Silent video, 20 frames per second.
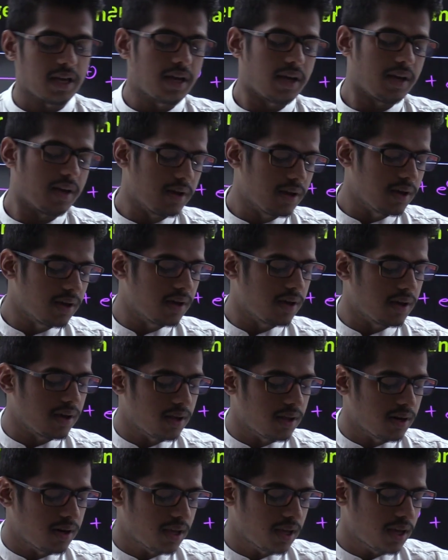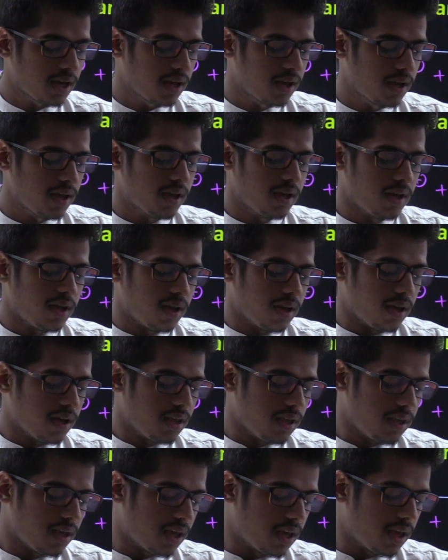हैं ठीक है
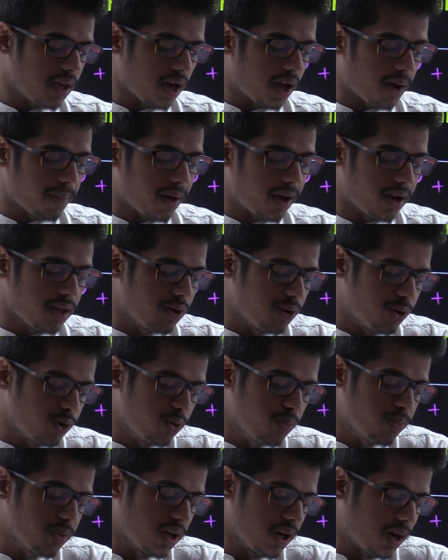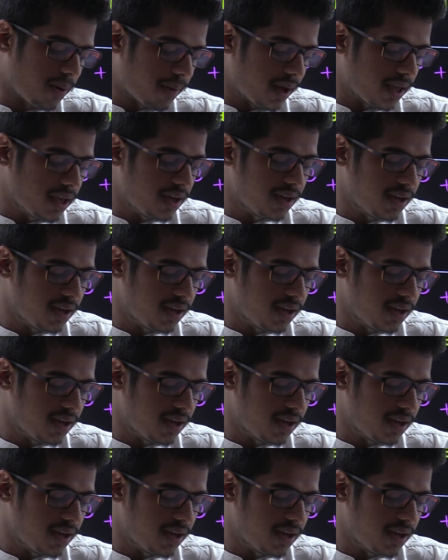यही है हमारी यूट्यूब की कमाई